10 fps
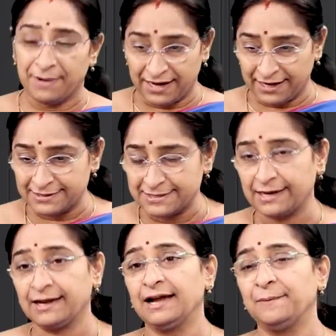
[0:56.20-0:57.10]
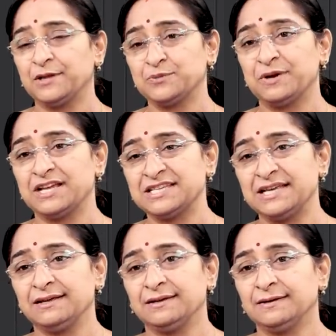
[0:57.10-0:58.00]
మండిగని చక్కగా పసుపు రాసి
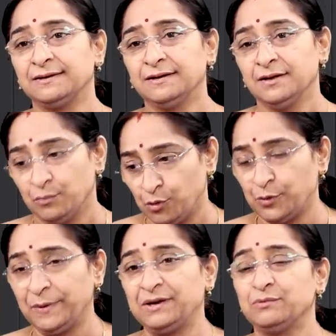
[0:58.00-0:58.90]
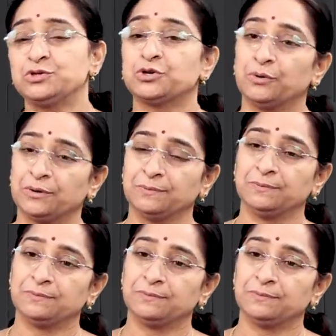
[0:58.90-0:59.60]
బొట్టు పెట్టి ఉంచుకోవటం